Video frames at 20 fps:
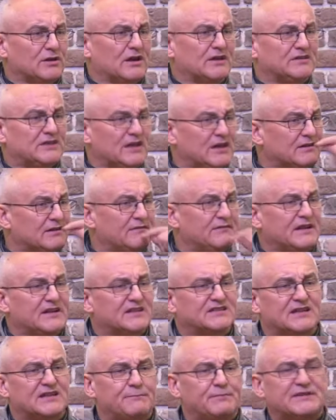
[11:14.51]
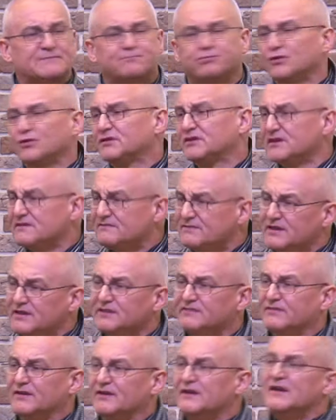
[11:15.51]
когда говорится о бесплодной
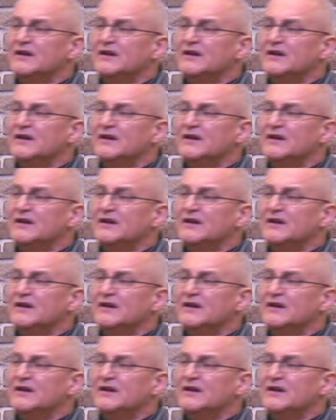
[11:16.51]
ветви,